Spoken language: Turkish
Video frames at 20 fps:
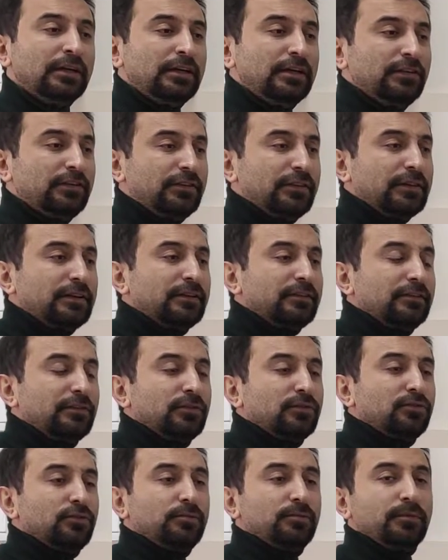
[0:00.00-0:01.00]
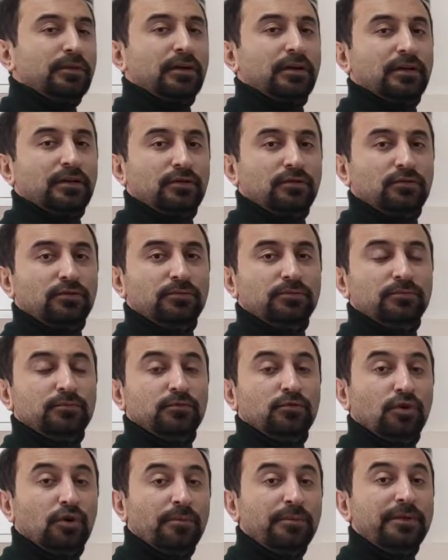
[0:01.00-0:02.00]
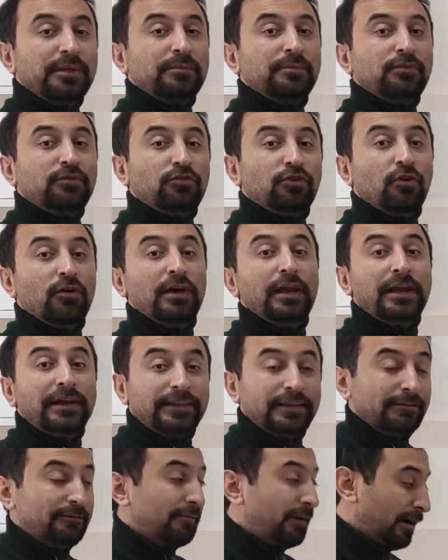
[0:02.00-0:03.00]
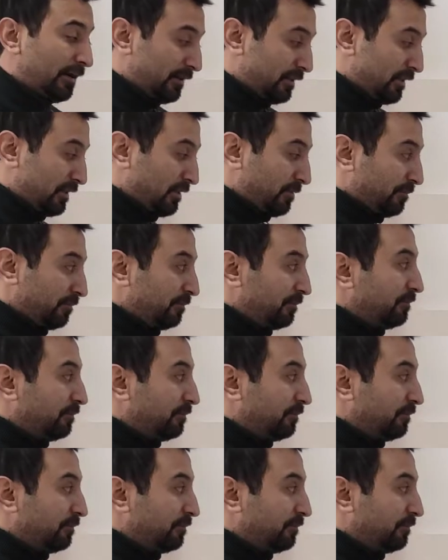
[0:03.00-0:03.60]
işte Kızılkum, Karakum, Gobi gibi çöller de vardır.